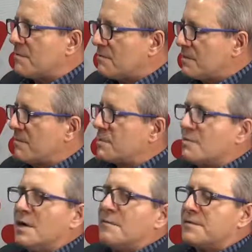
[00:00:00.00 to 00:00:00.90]
wyrównawczą.
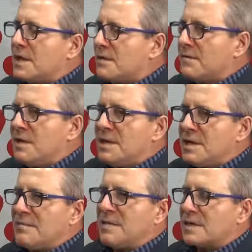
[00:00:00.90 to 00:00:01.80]
W tej chwili
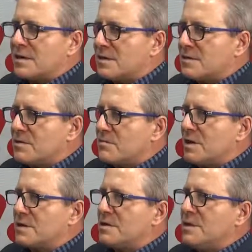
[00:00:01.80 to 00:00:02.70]
nie ma takiej
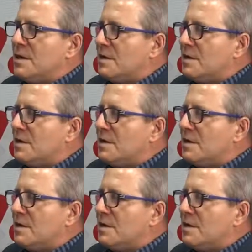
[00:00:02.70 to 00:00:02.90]
sytuacji.